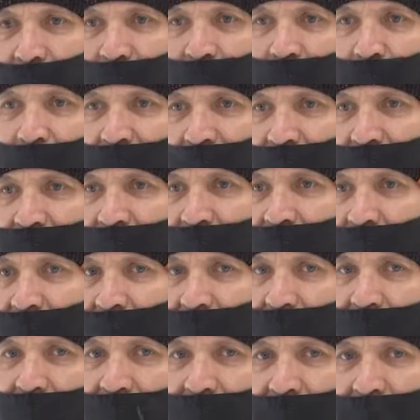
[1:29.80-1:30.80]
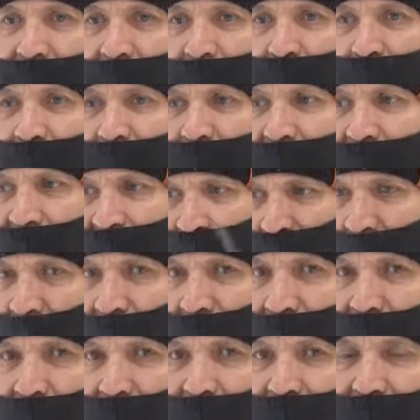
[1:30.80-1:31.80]
могут прийти в отдел
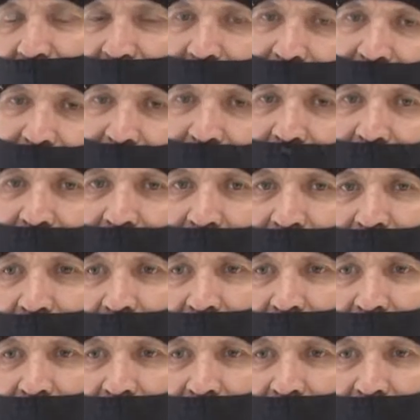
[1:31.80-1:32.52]
полиции и